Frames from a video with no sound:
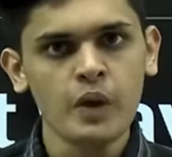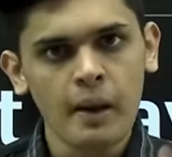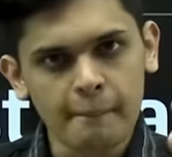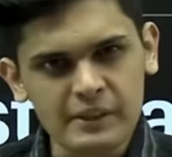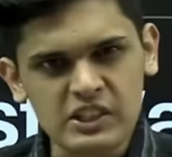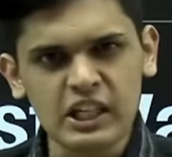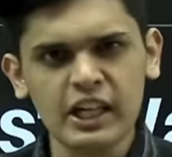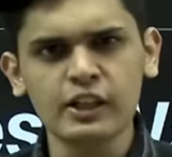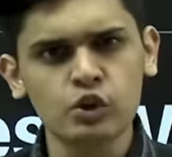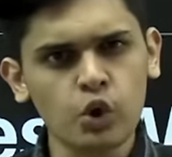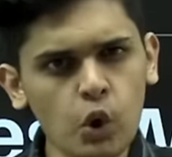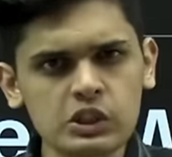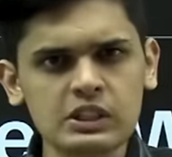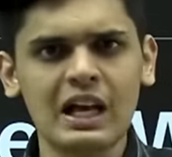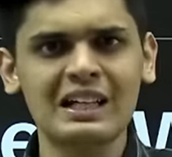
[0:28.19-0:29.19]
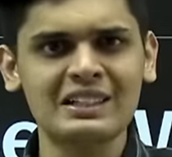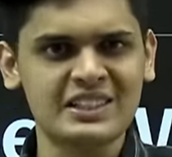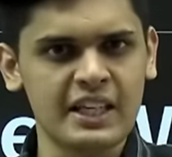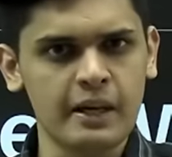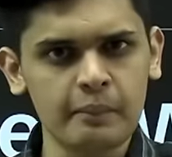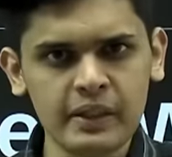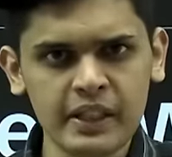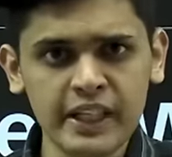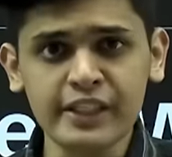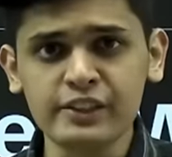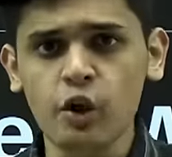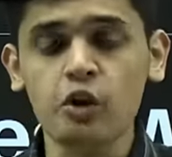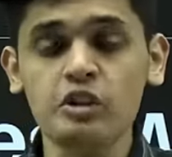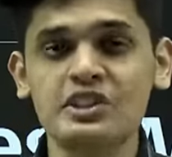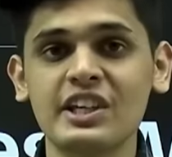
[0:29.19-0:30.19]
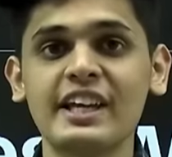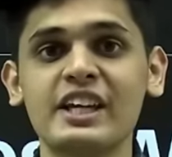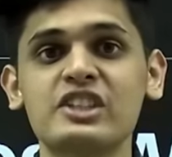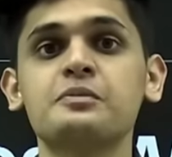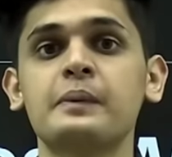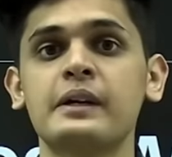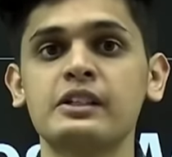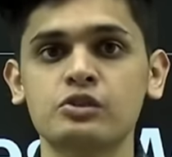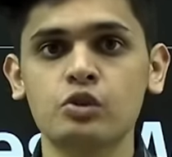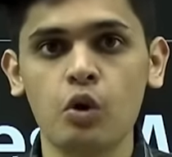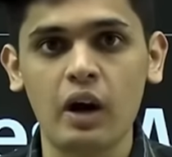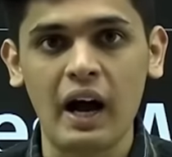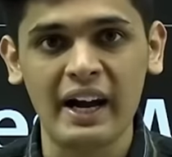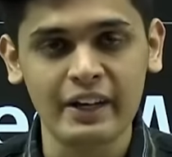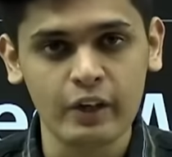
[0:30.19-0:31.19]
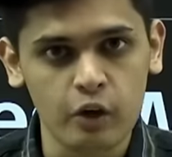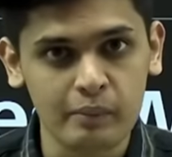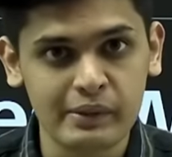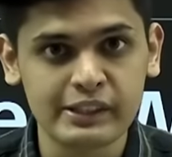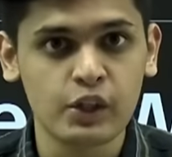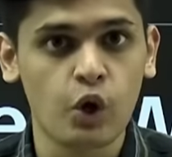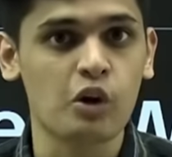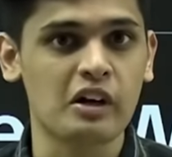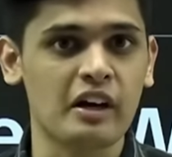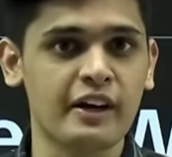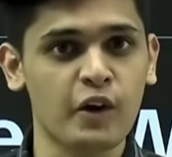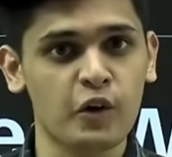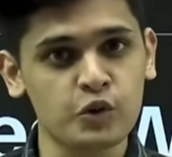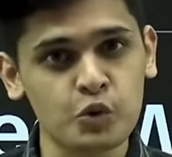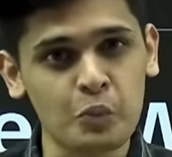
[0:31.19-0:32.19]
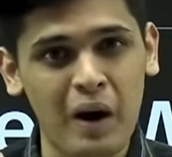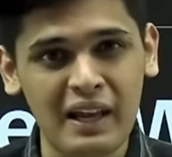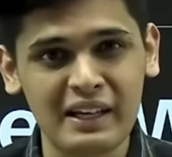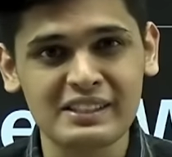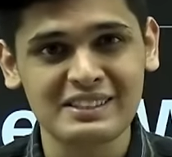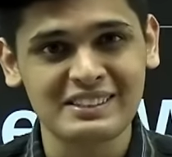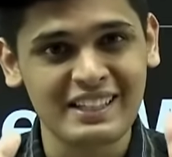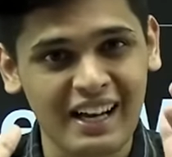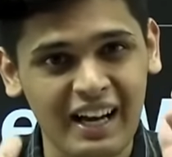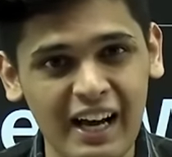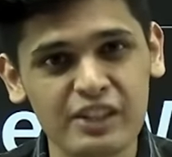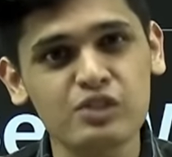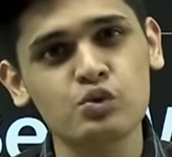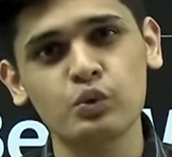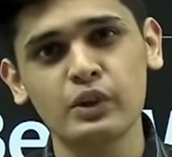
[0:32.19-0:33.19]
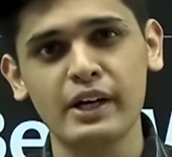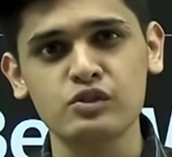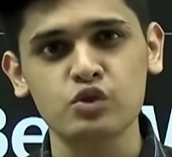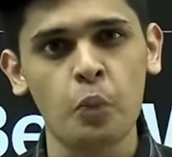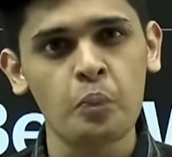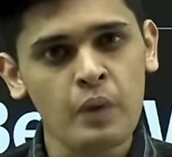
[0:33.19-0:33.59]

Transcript: पिछले दो साल से हम नीट और जेई एस्पिरेंट्स को गाइड और मेंटोर कर रहे हैं और तुम्हारे जैसे कई स्टूडेंट्स को